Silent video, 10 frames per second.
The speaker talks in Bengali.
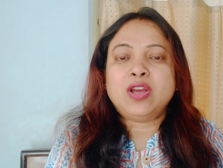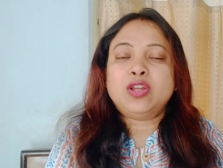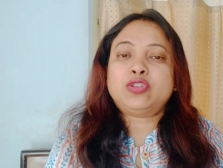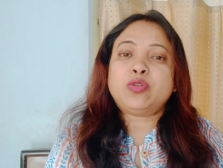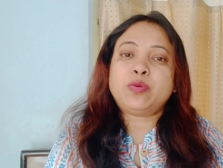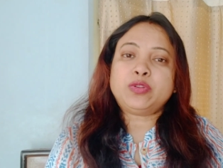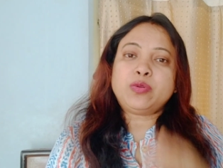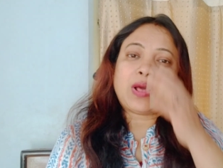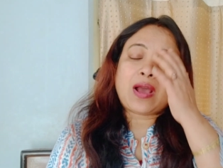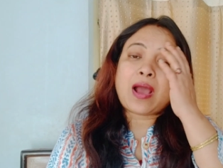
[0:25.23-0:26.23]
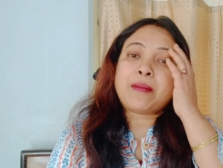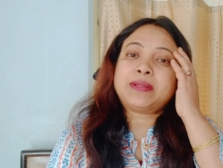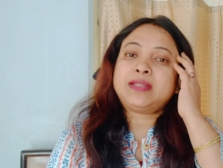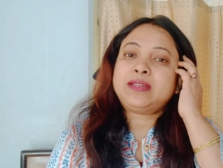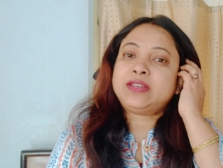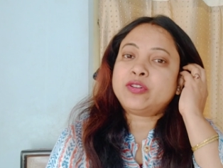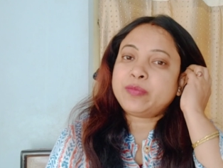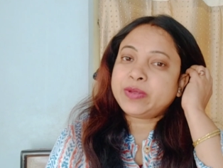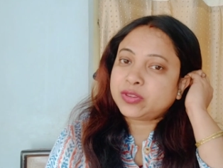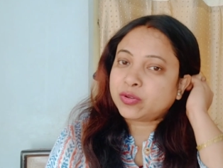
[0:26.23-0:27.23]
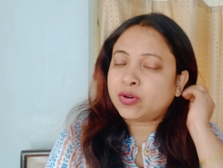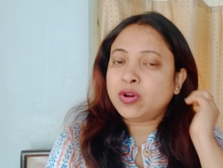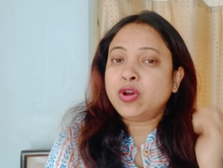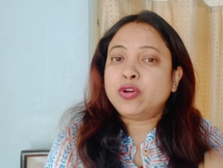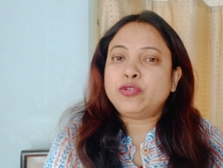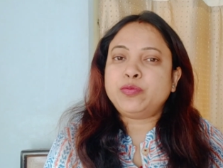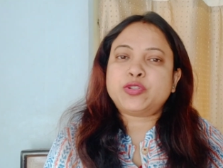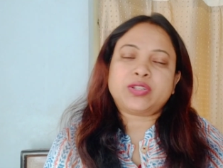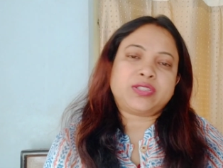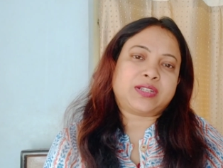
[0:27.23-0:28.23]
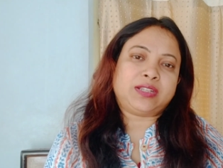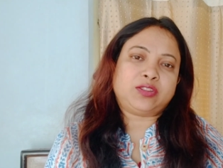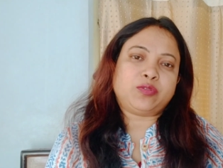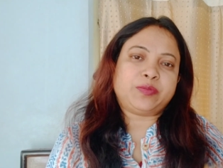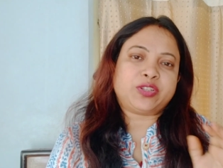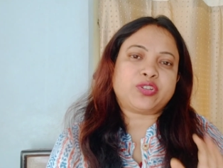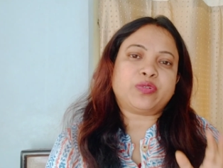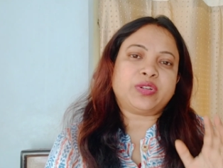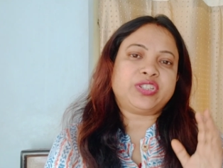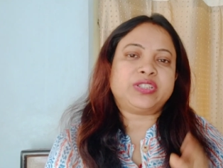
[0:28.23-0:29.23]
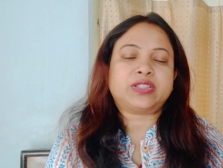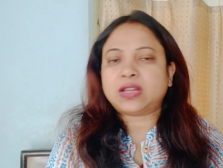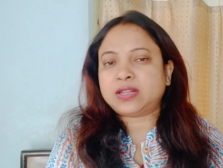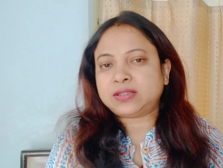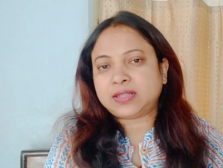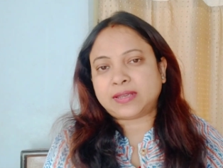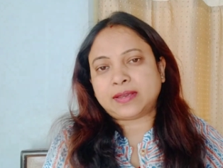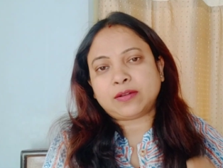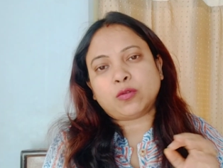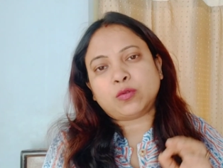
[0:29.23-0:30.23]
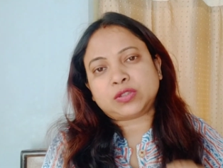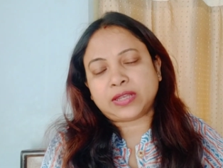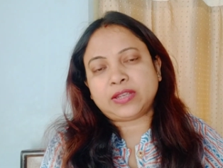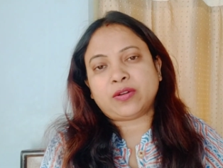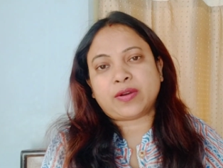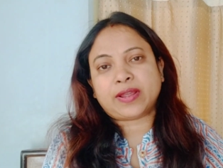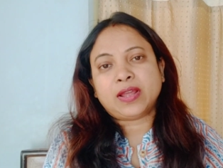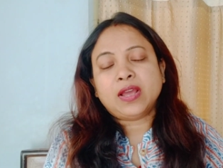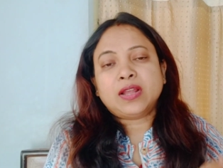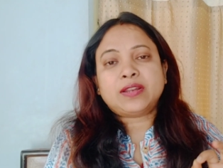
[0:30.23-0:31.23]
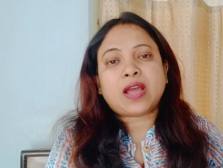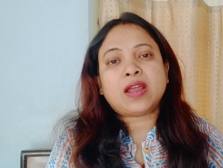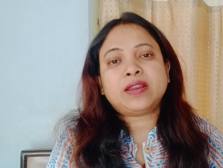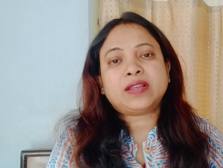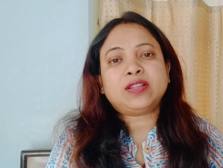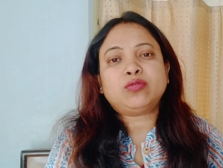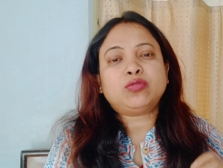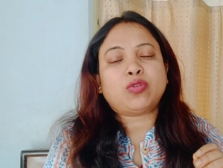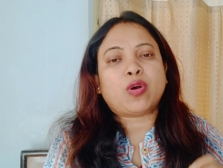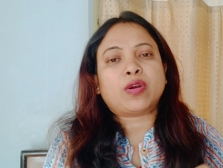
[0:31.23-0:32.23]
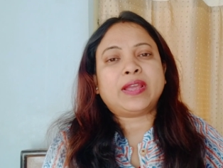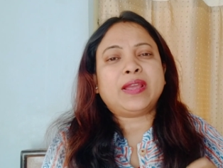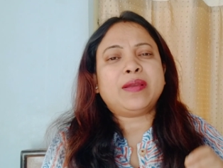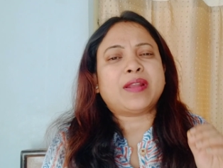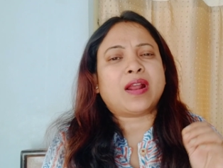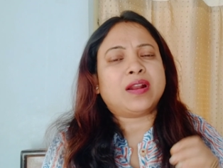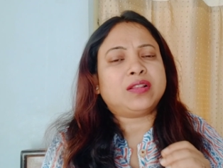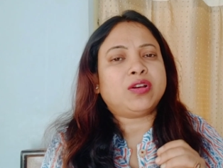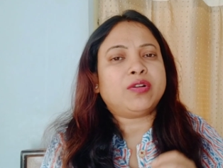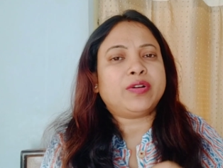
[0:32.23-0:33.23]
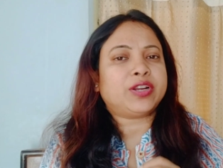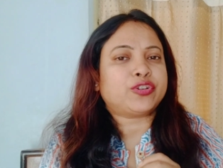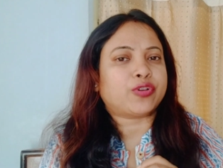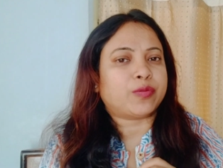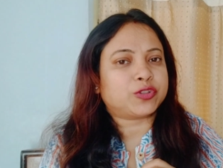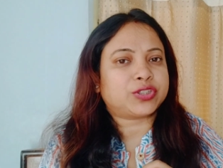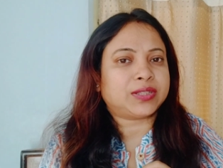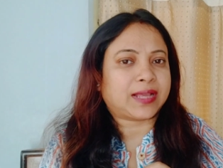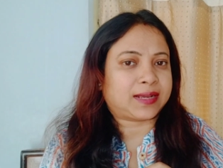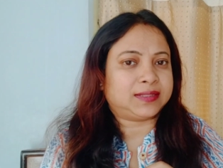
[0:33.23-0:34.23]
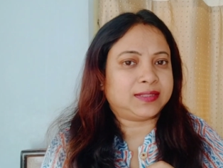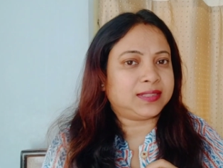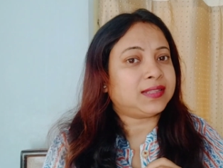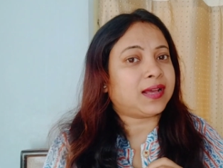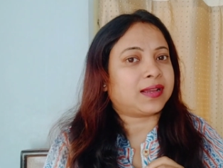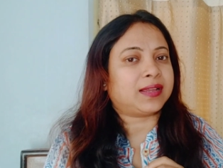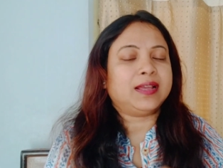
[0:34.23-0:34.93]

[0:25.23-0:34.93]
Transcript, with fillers: তো বন্ধুরা আমাদের নিয়মিত রূপচর্চা কিন্তু বিশেষ করে শীতকালের দিকে করতেই হয় নাহলে কিন্তু ত্বকে নানা ধরনের সমস্যা দেখা দিতে থাকে